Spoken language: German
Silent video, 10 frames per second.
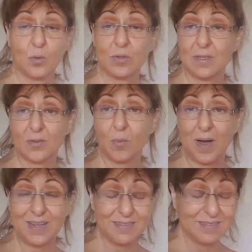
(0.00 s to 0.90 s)
sind 100
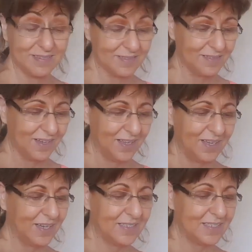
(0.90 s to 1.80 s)
Tomaten,
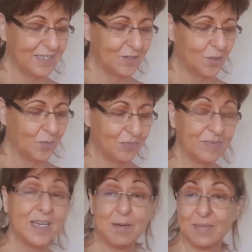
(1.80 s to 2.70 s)
in zehn
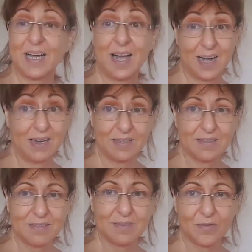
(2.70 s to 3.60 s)
Tropfen eben der
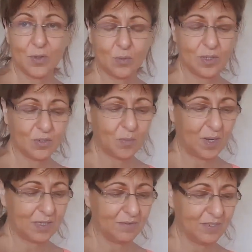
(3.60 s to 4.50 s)
Gehalt von 100
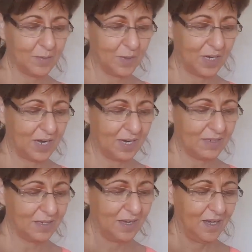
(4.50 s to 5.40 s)
Tomaten,
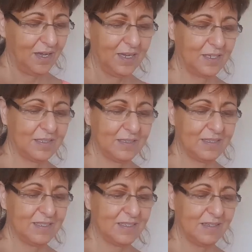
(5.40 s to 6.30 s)
Vitamingehalt. In,
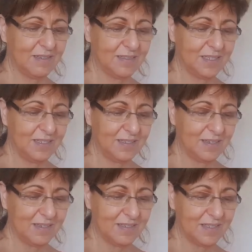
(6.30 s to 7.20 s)
in, äh,
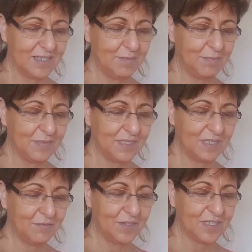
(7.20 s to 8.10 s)
sind, äh, sieben,
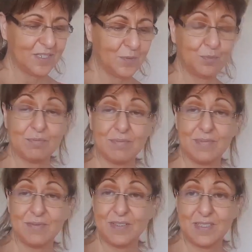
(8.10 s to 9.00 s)
sind 40,
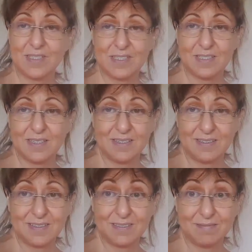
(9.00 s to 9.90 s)
40
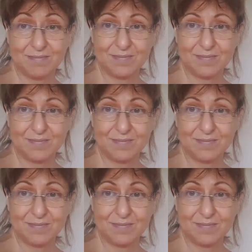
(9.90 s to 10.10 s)
äh,